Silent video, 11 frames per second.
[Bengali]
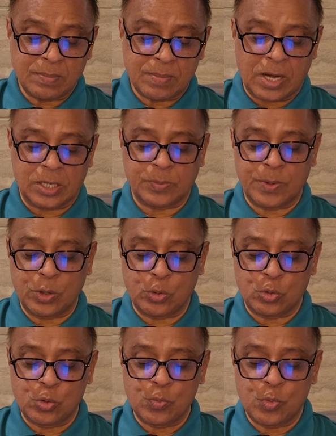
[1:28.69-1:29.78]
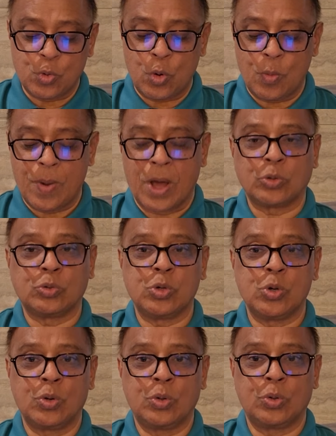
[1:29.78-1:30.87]
ম্যানেজমেন্ট গ্রুপ ও
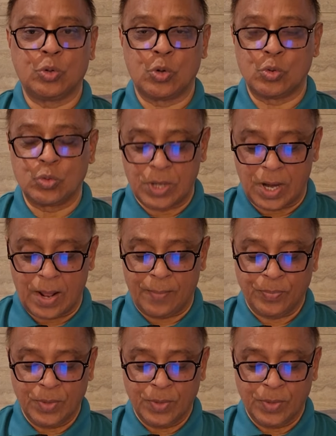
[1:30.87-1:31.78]
ভারতীয় নৌসেনা